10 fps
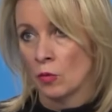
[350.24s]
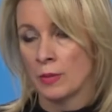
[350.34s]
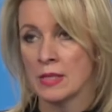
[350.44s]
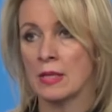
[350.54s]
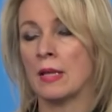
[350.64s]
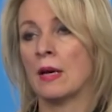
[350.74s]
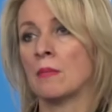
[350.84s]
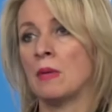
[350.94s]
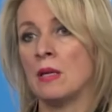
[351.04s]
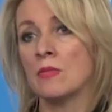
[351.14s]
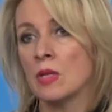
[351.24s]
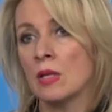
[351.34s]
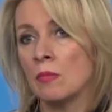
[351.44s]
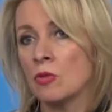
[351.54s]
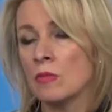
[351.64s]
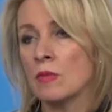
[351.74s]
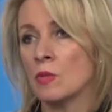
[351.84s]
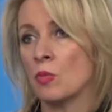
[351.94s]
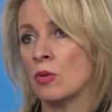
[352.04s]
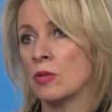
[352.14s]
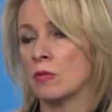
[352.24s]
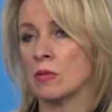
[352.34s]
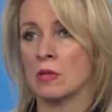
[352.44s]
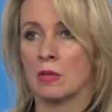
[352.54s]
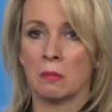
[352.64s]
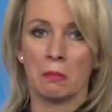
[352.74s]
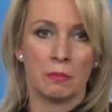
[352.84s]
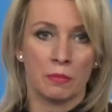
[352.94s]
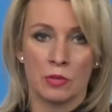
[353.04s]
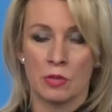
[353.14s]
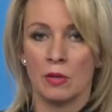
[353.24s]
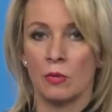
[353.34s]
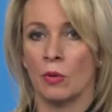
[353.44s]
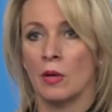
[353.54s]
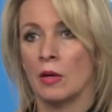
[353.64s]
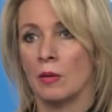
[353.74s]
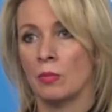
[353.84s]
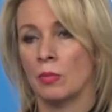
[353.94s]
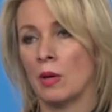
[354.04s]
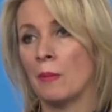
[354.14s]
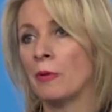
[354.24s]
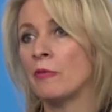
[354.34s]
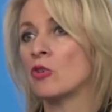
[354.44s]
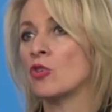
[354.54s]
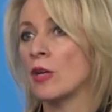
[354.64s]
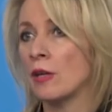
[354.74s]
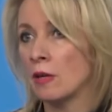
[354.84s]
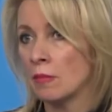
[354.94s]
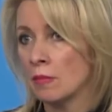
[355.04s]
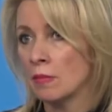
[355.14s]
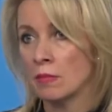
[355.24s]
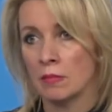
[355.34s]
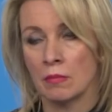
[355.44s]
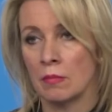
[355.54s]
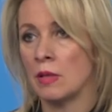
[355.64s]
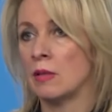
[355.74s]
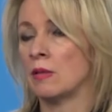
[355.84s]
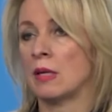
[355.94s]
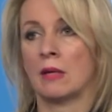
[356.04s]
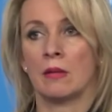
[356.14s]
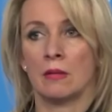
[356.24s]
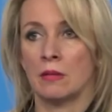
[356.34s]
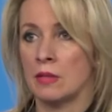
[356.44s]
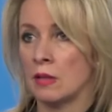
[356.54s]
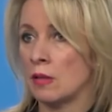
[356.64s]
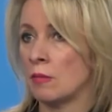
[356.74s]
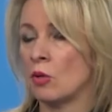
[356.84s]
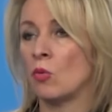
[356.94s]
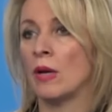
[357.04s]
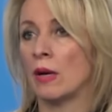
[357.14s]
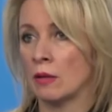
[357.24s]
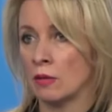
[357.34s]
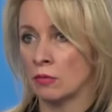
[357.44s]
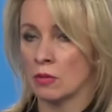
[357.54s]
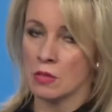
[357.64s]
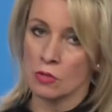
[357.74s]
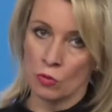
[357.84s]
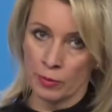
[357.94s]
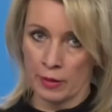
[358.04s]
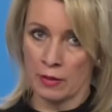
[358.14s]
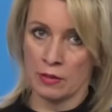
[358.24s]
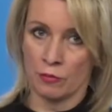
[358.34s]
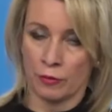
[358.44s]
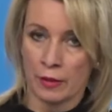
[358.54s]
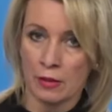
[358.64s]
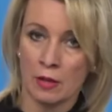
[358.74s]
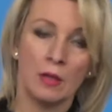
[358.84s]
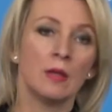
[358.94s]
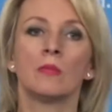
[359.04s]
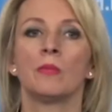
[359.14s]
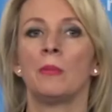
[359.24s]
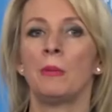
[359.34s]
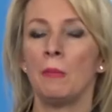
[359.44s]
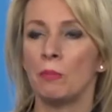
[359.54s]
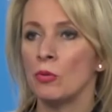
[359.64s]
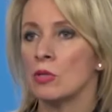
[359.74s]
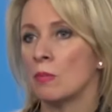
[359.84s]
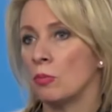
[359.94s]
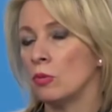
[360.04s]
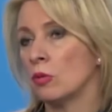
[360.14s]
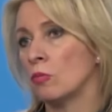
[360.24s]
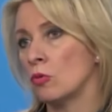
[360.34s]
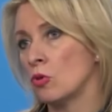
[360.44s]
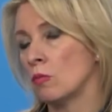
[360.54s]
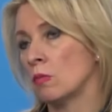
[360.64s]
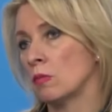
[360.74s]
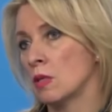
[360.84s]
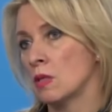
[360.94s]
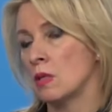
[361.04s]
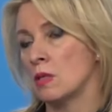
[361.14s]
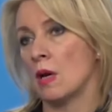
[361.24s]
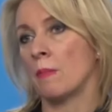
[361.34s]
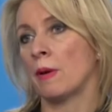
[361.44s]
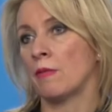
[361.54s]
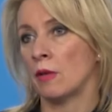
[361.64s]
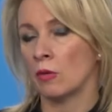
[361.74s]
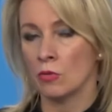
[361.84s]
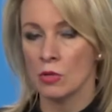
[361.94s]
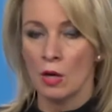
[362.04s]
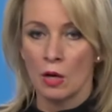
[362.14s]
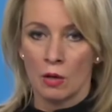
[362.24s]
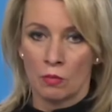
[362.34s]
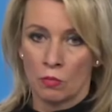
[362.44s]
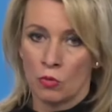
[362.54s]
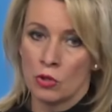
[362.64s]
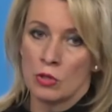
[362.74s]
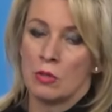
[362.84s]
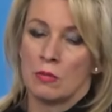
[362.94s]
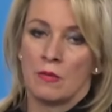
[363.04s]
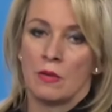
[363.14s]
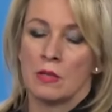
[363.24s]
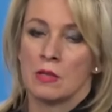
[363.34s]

представителей Армении, всегда можно воспользоваться, не знаю, опровержением. Мы так делаем регулярно. У нас есть рубрика «Антифейк». И прям пункт за пунктом можем, так сказать, опровергнуть. Можно, наверное,